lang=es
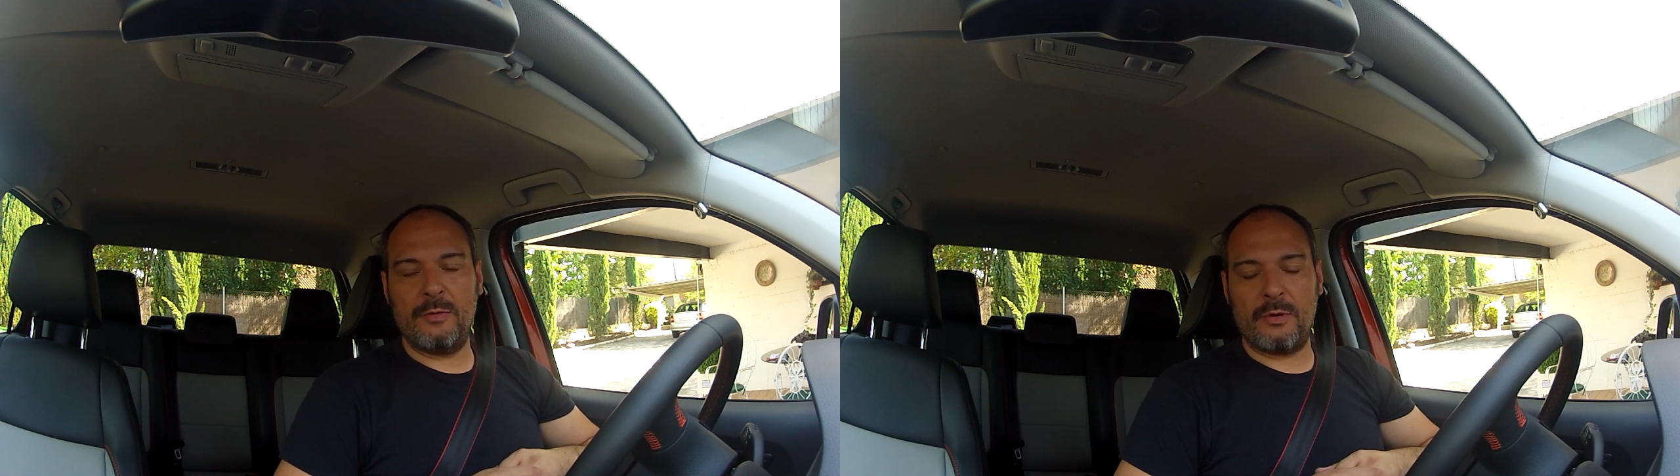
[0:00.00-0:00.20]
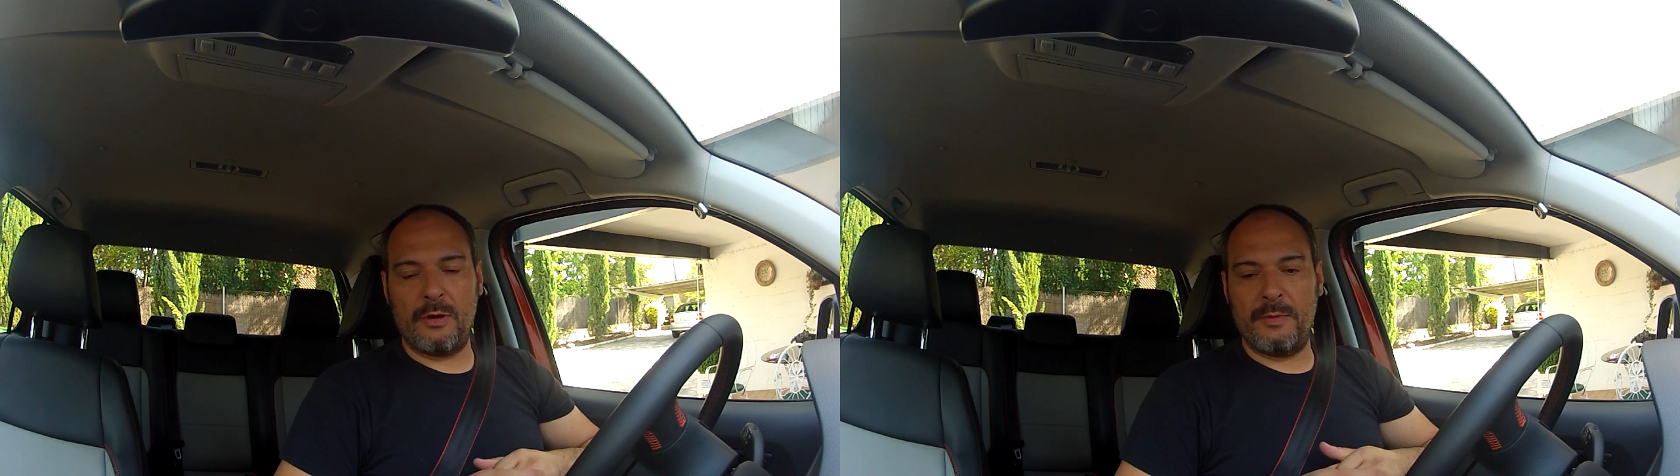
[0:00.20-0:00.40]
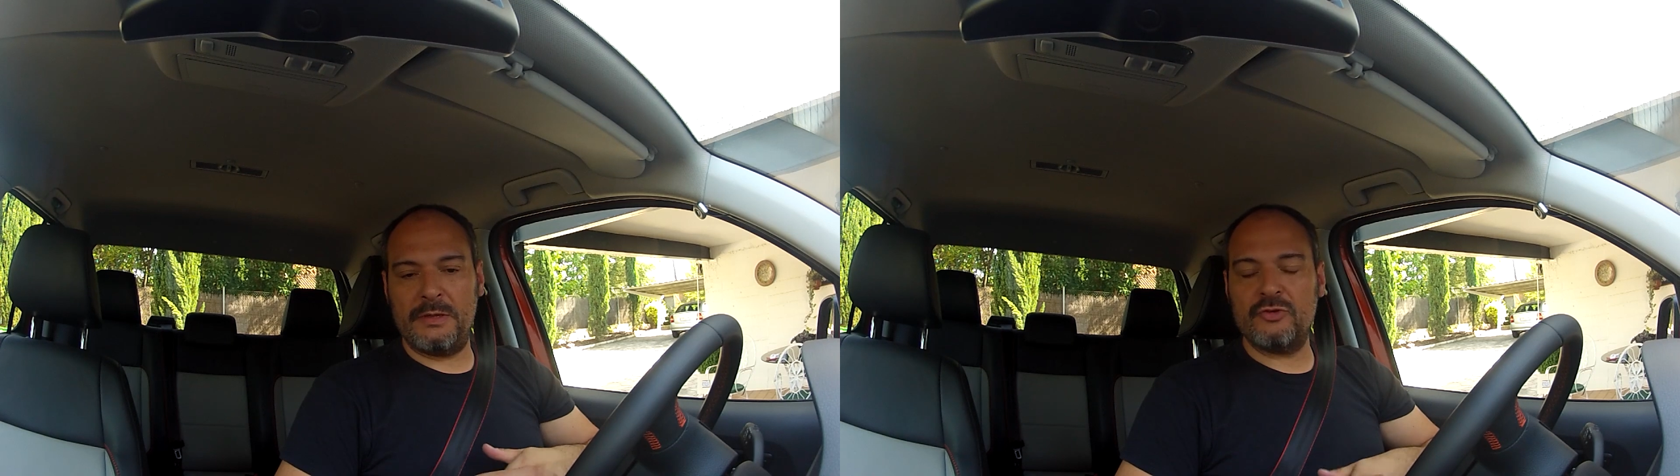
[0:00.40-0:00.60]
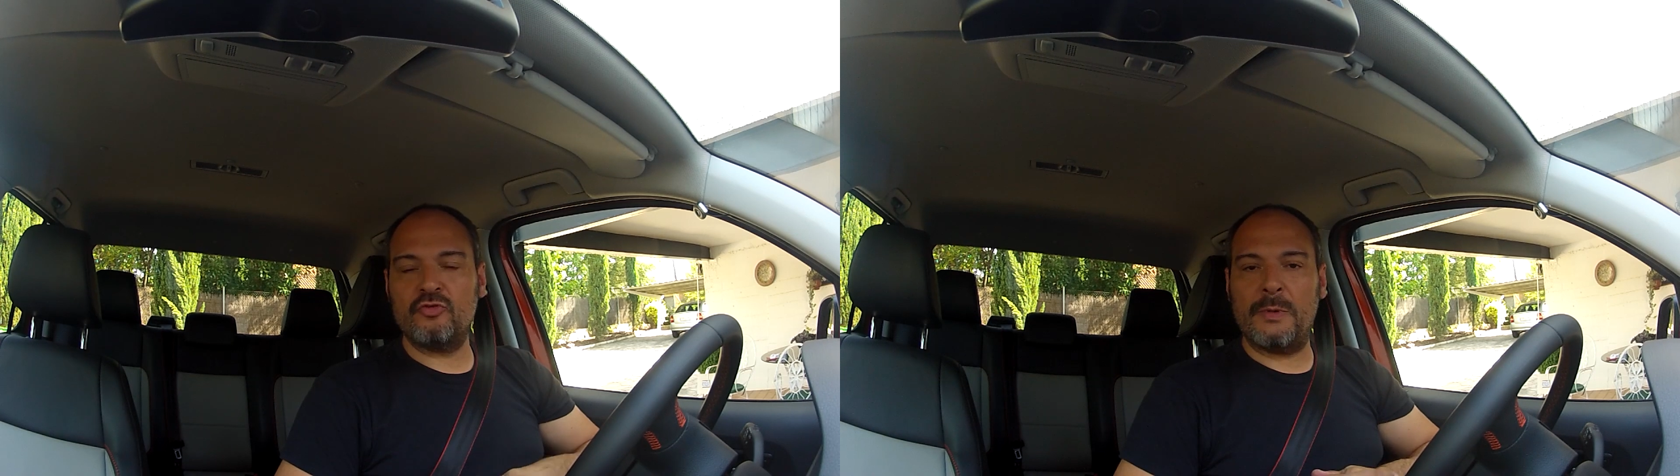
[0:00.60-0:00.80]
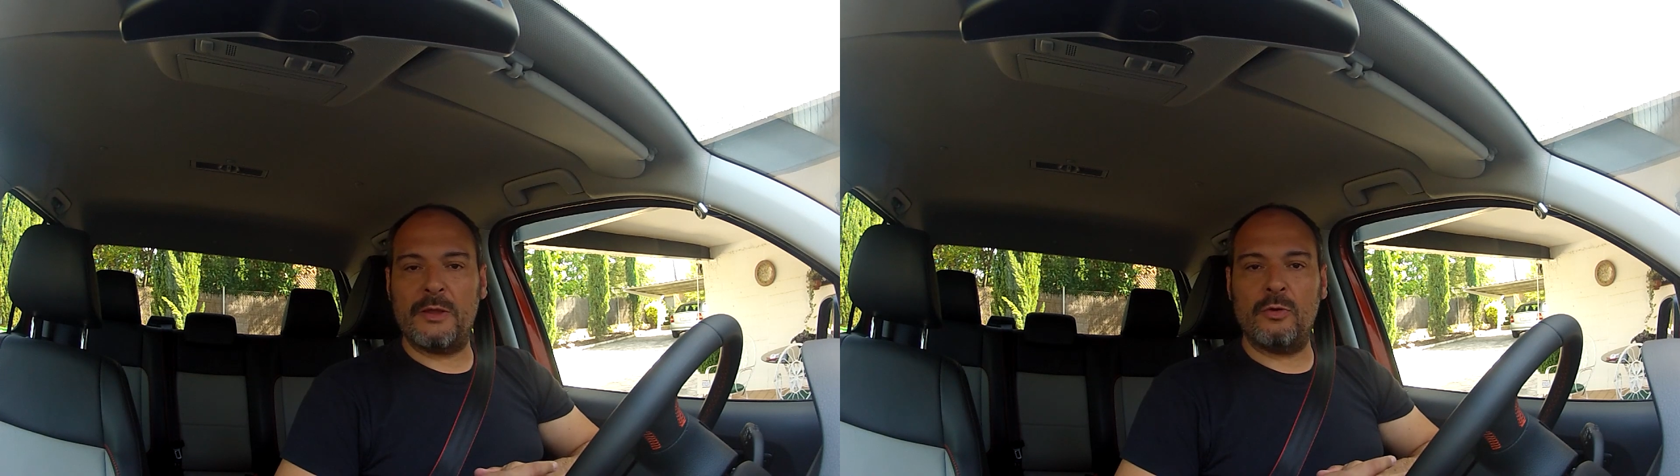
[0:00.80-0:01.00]
probablemente
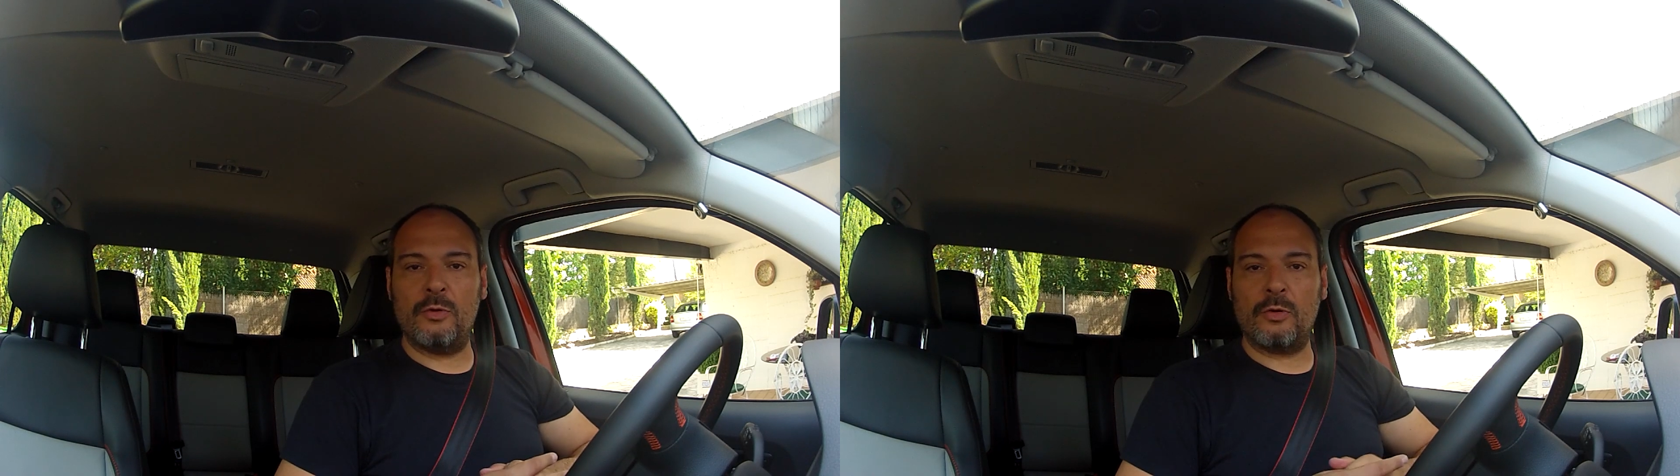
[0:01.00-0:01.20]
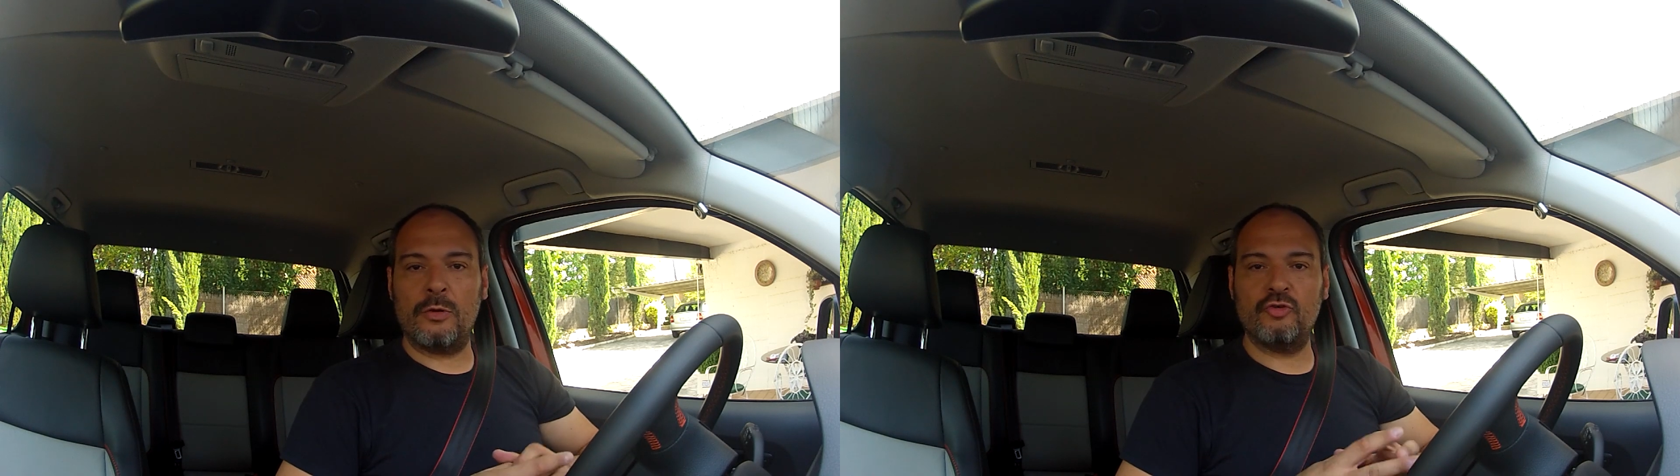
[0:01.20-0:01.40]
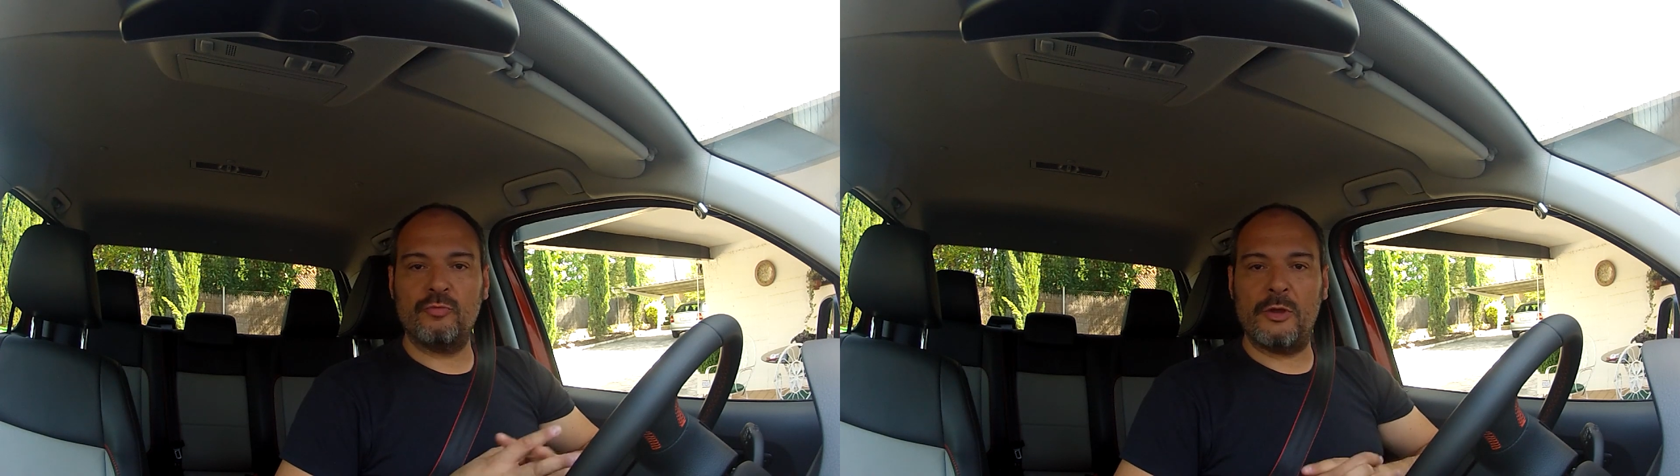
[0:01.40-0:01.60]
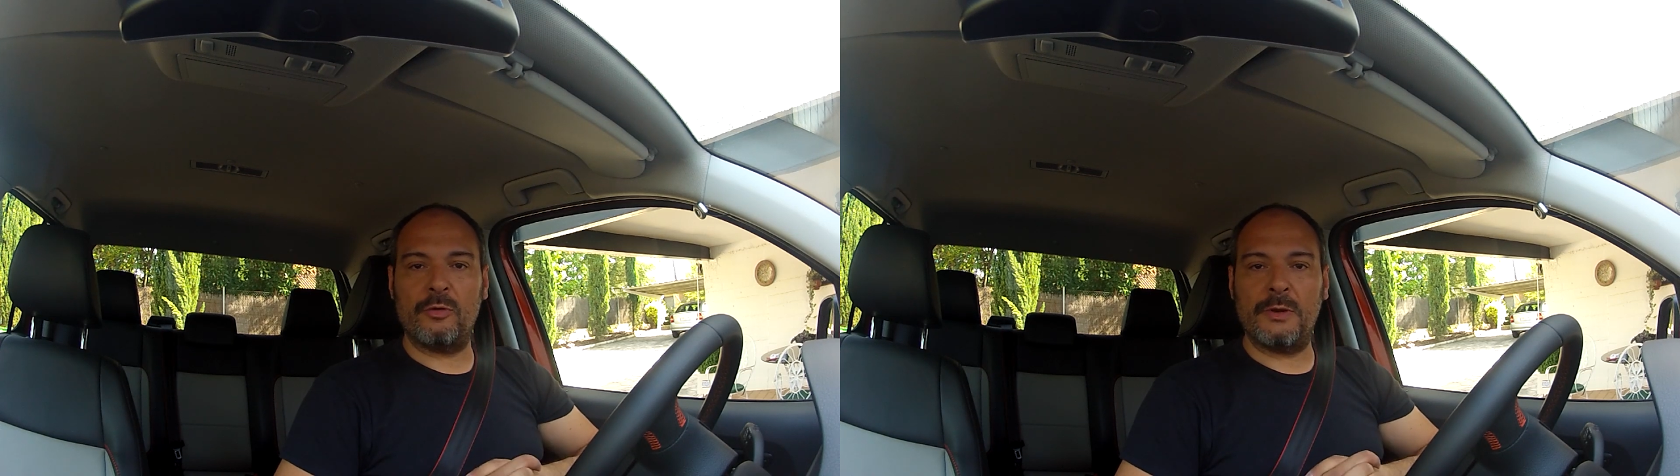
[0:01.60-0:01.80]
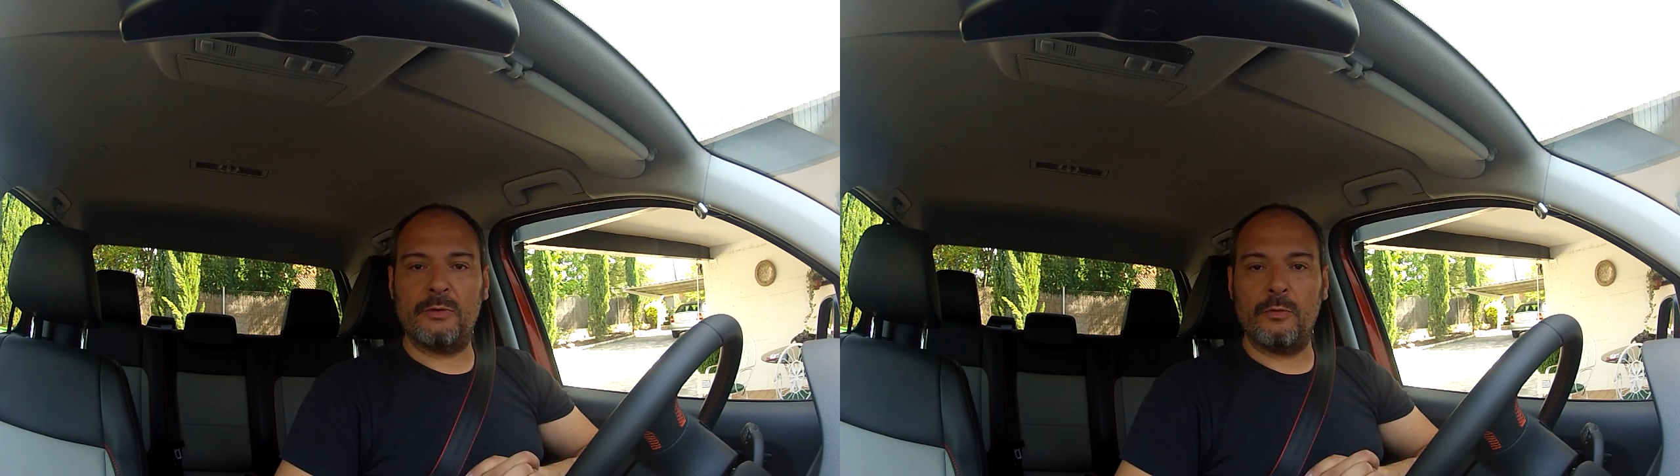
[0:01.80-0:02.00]
su mayor, su
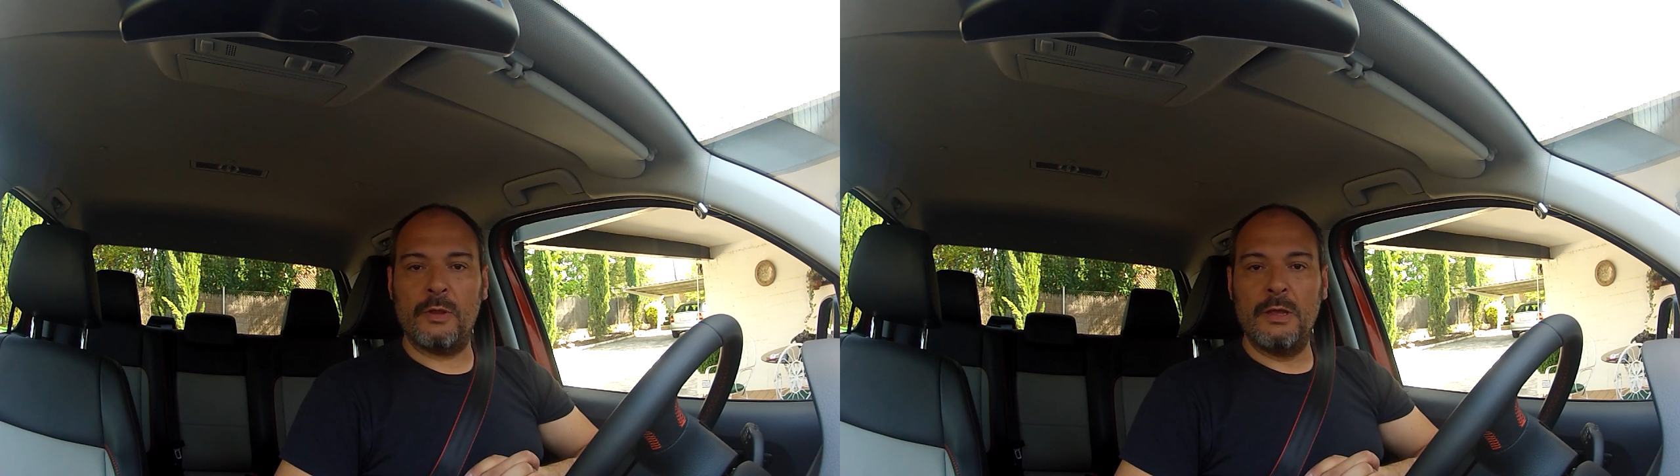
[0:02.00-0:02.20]
mayor virtud